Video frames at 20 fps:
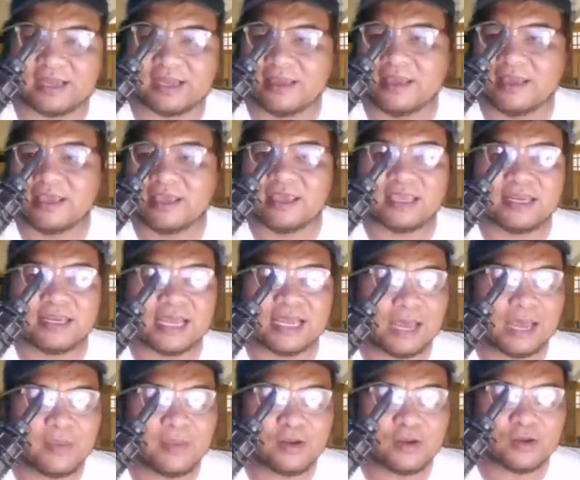Inaamin
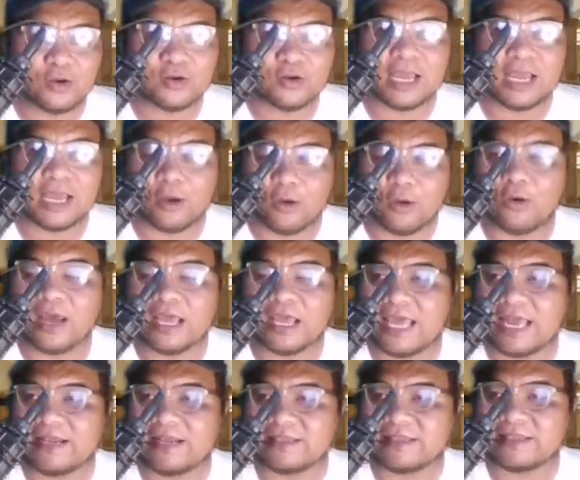ko na ako ay
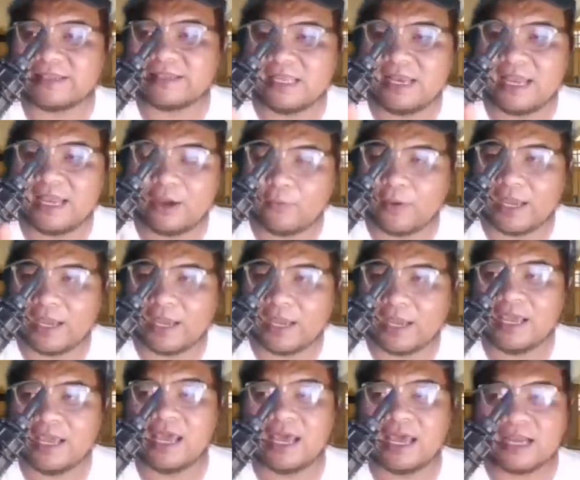anti-dilawan
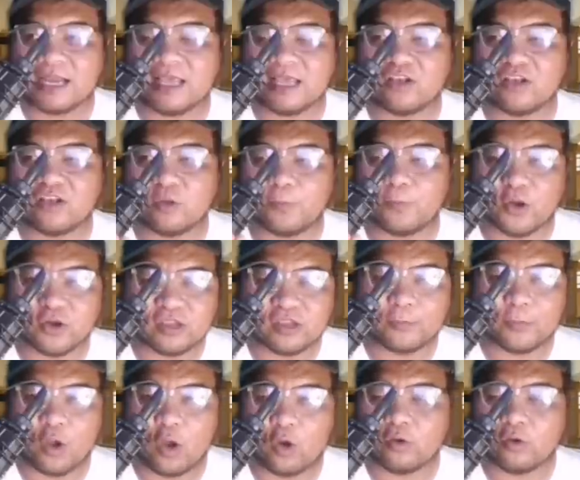at taga-suporta po ako
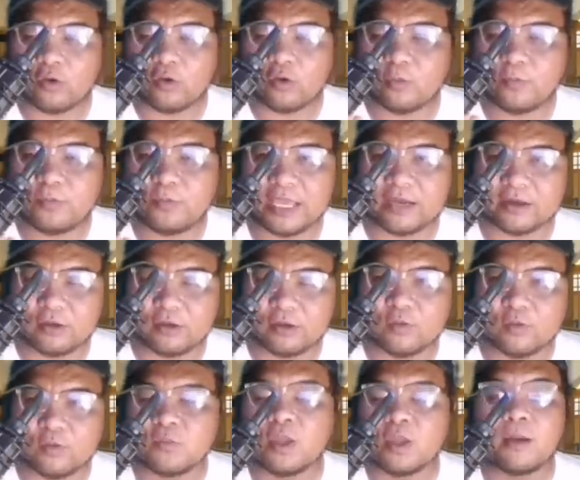ng gobyerno.
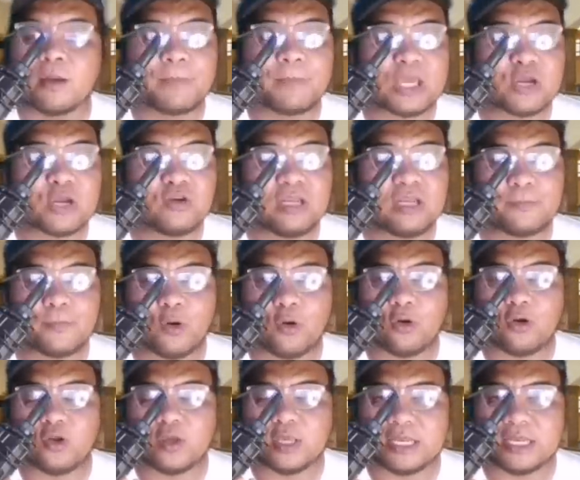Pero hindi po ako
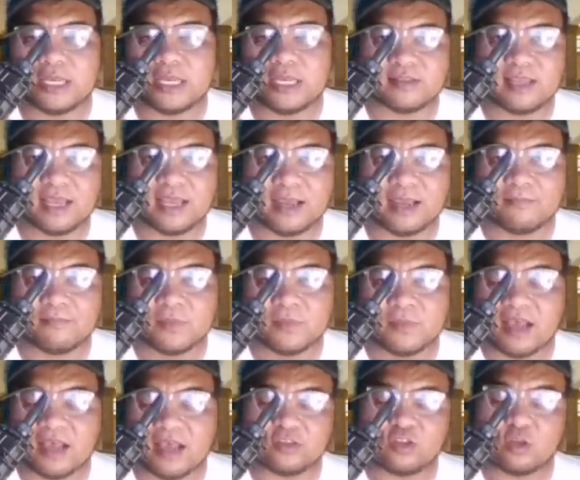loyalista. Kasi ito
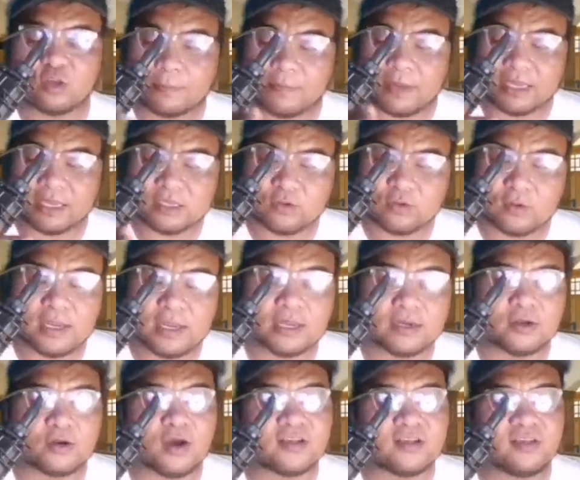mabanggit ko lang no, kasi
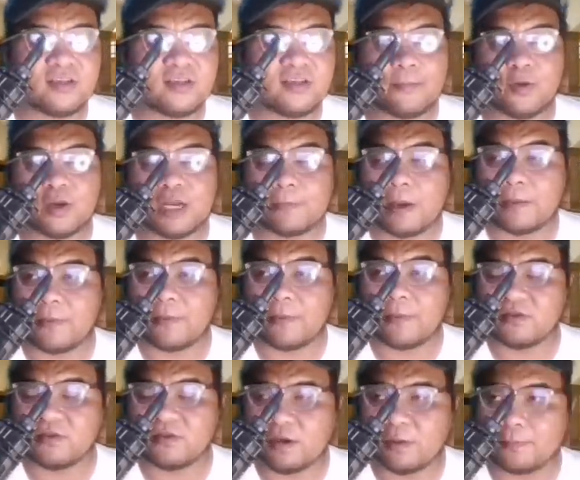nga po napapansin ko lang
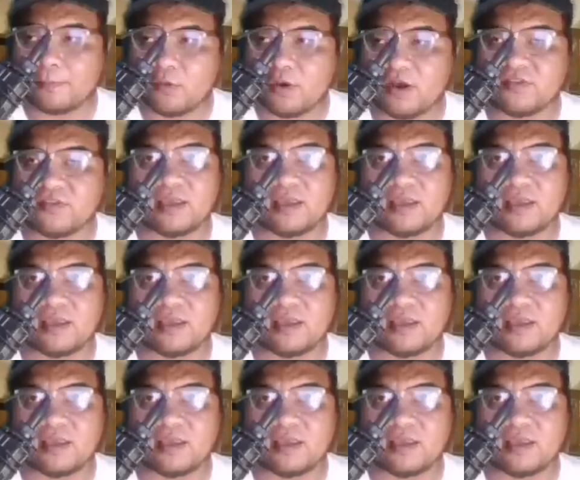po kasi